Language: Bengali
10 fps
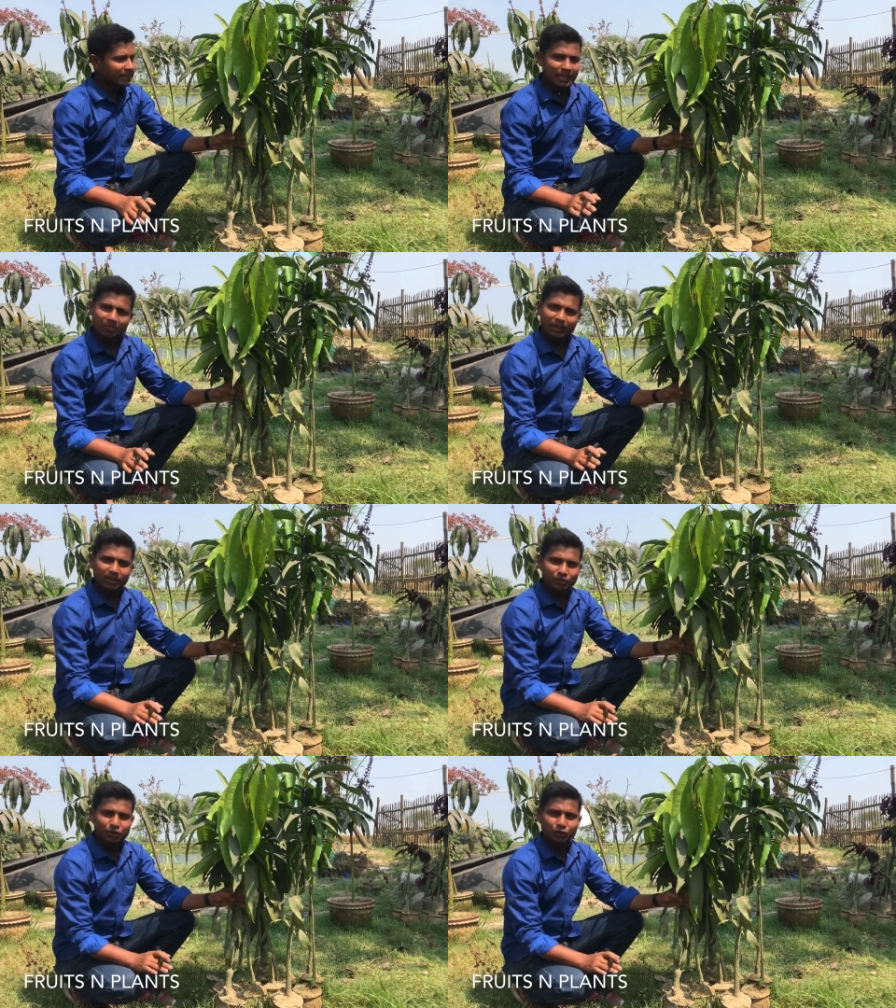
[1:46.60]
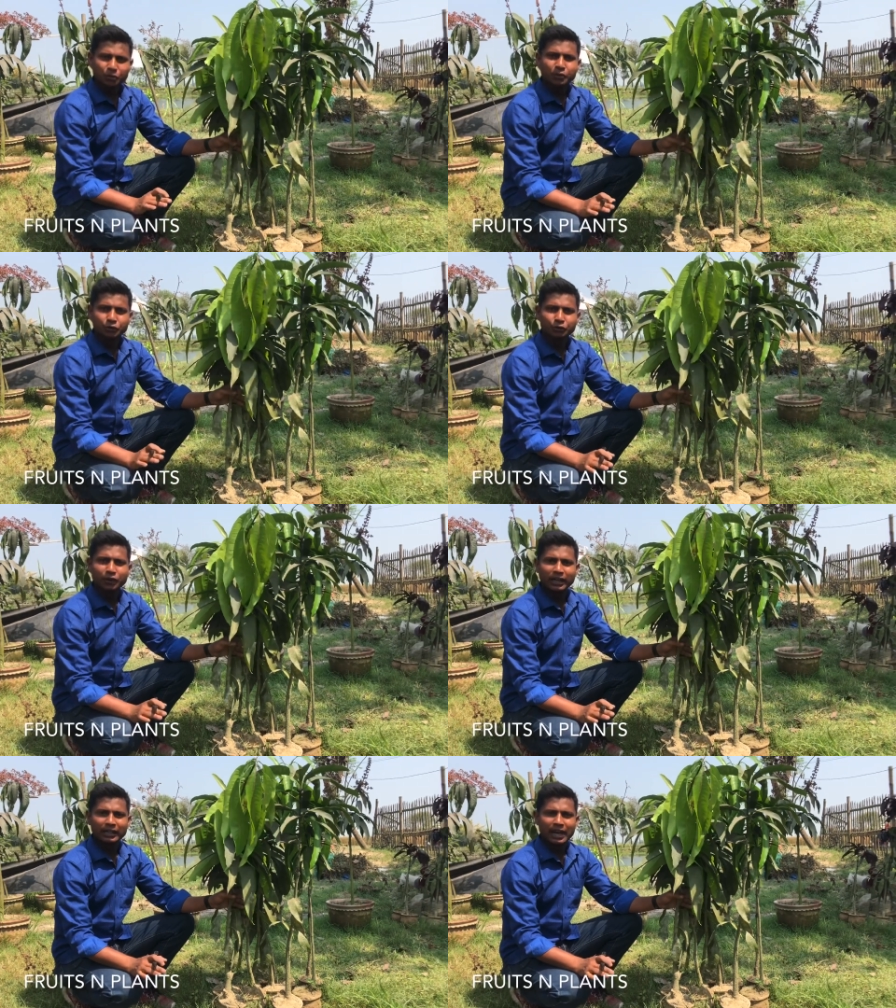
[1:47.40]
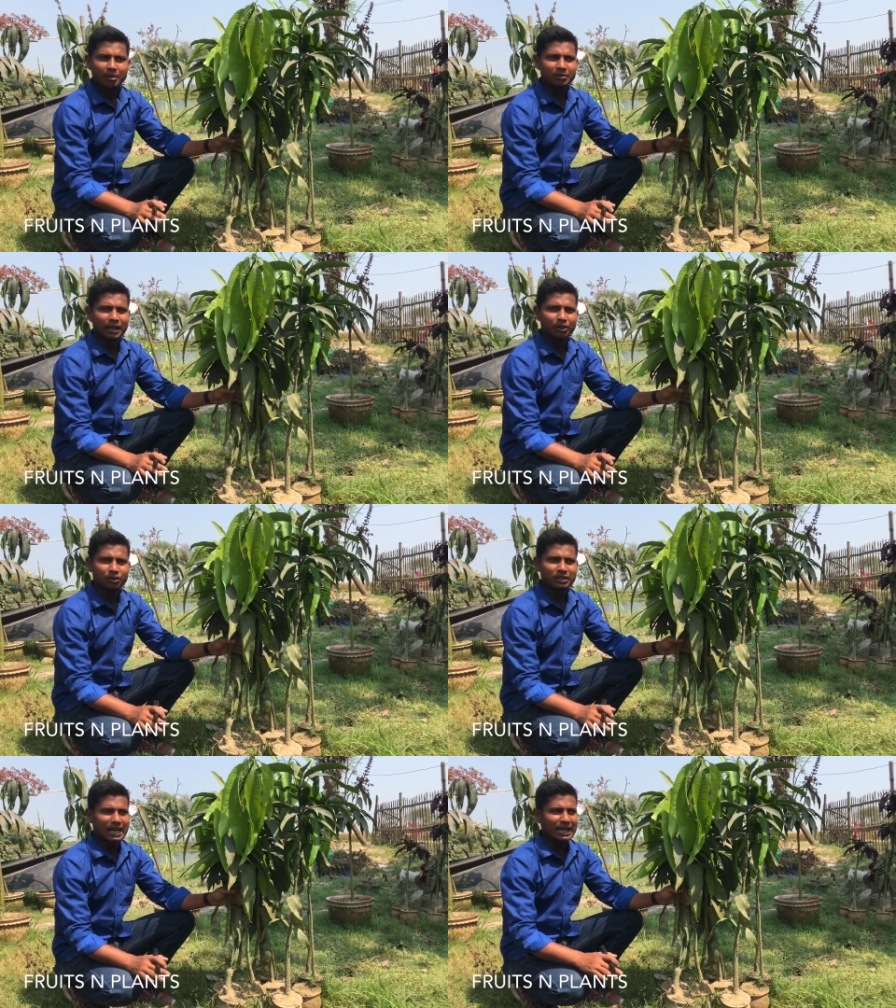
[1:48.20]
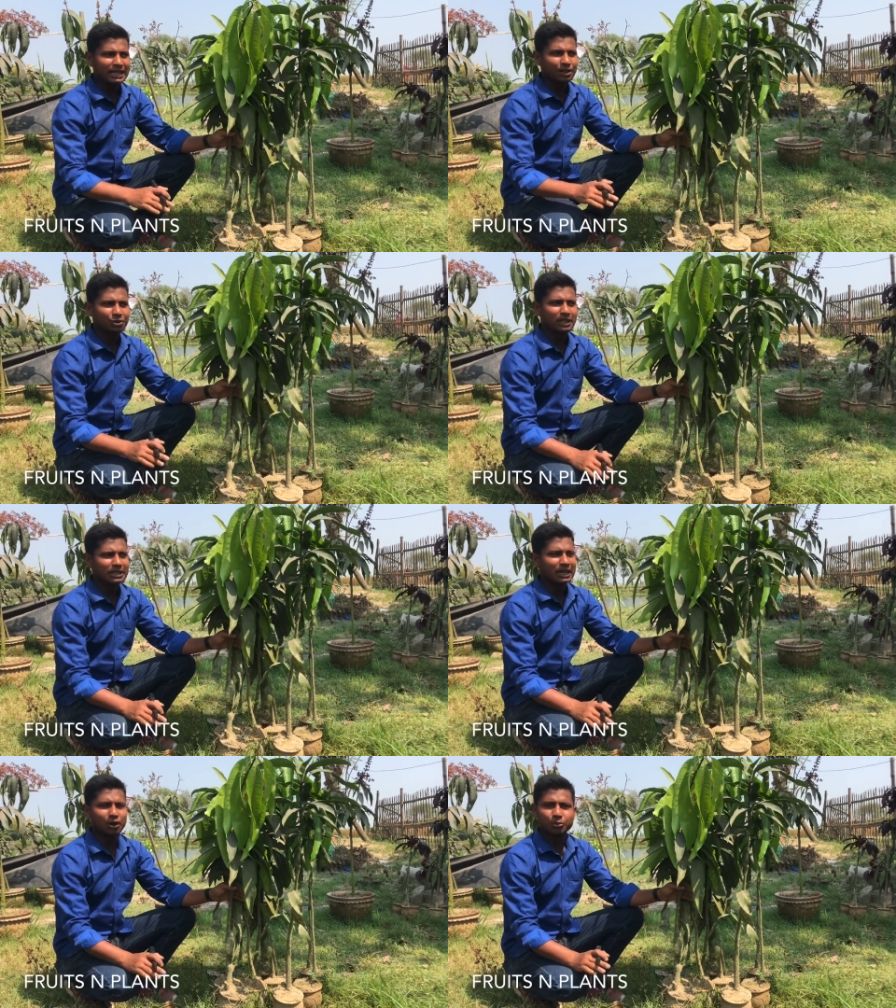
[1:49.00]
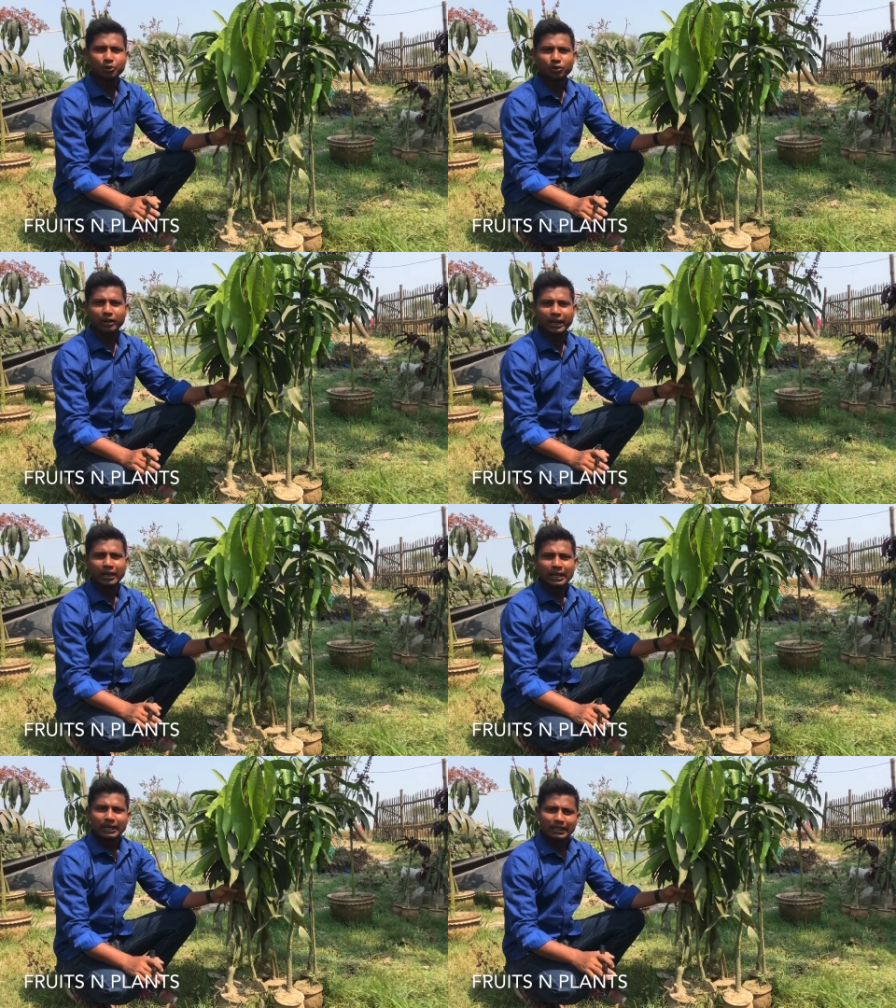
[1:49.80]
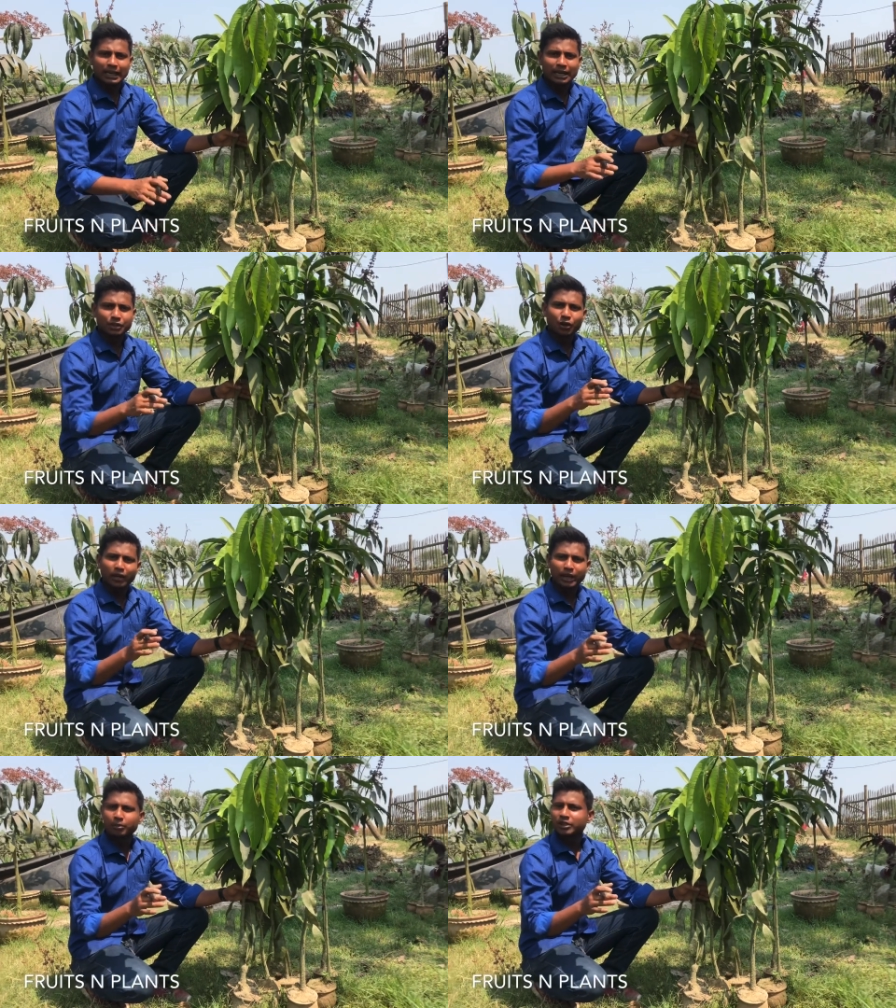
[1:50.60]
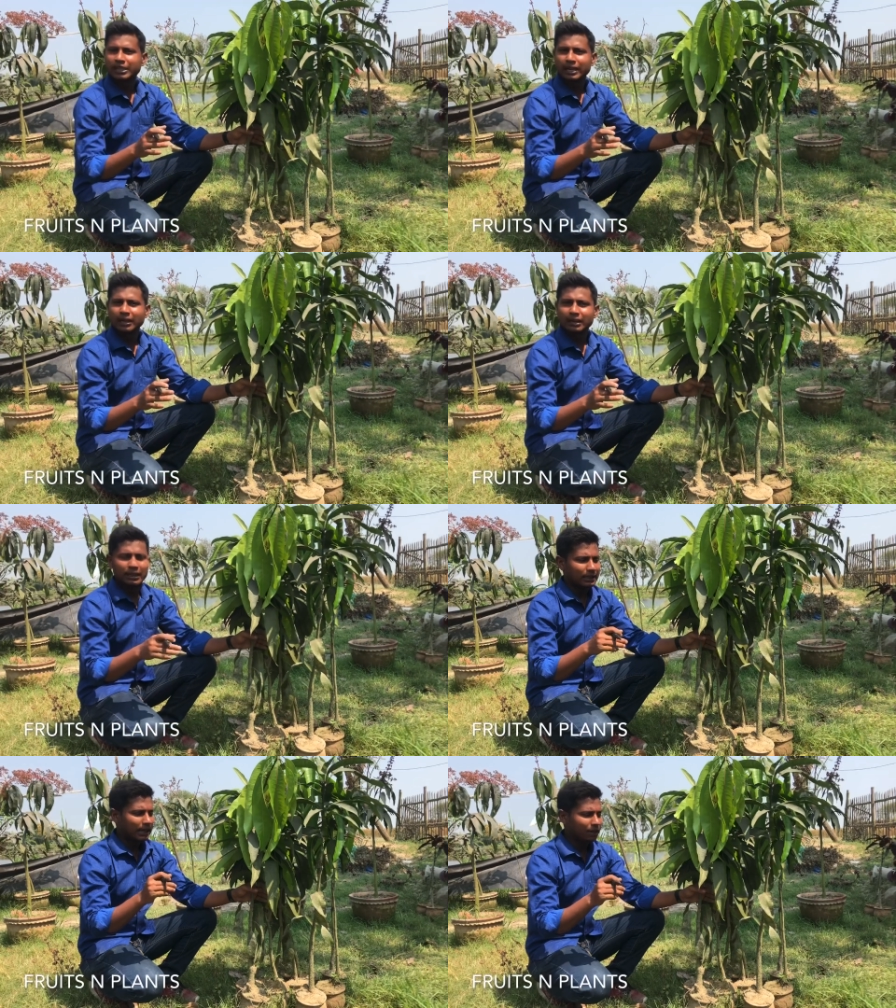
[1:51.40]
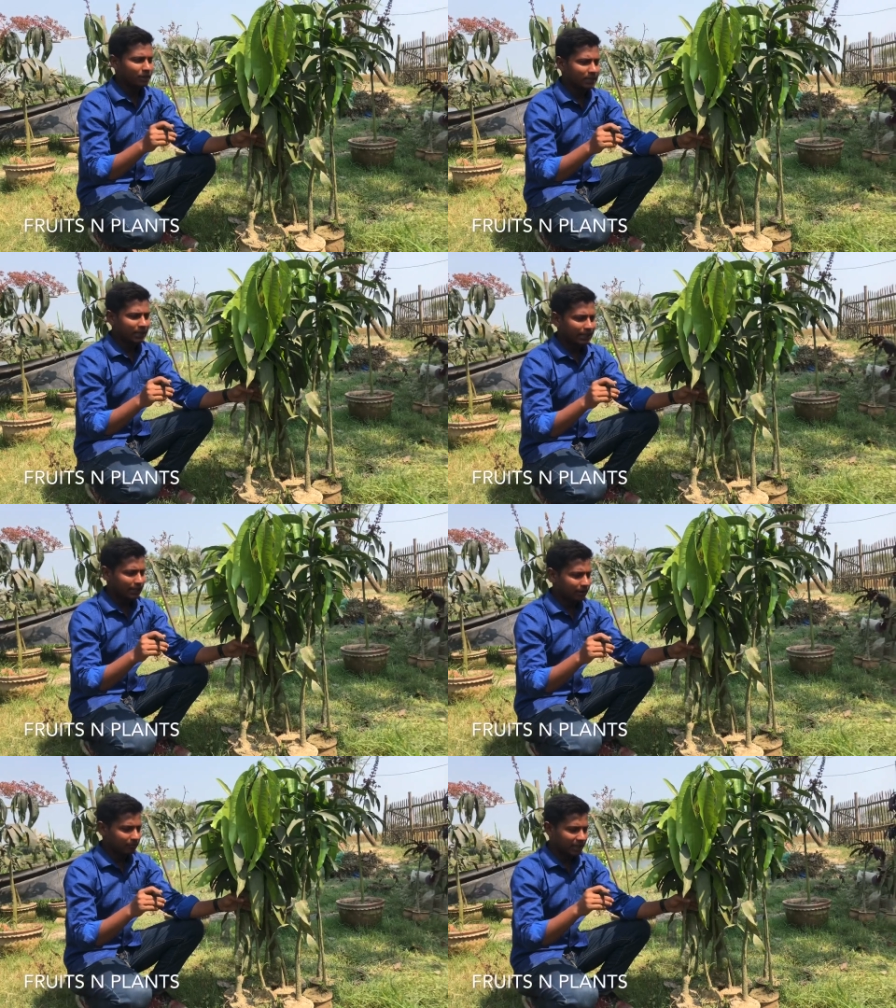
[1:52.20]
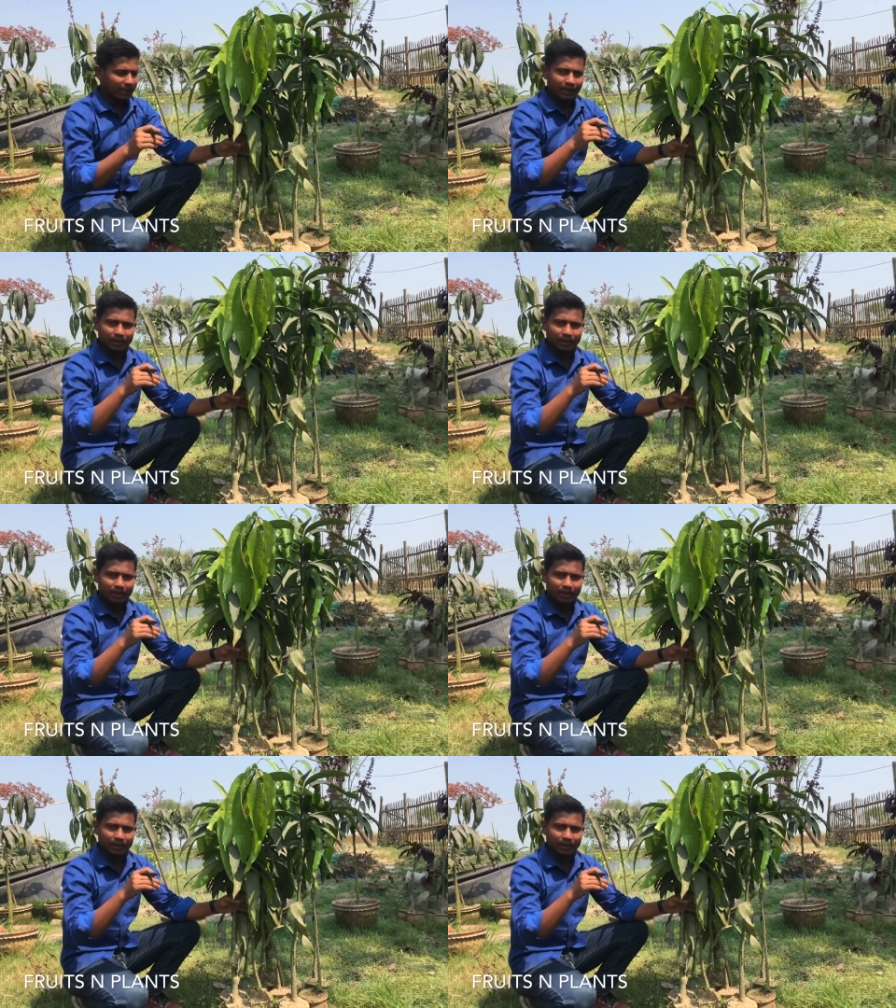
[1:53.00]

ছাদ বাগানের জন্য খুবই সুন্দর একটা আম কারণ ছাদে আসলে যারা রোপণ করে তারা শখের বসে তারা হচ্ছে মানে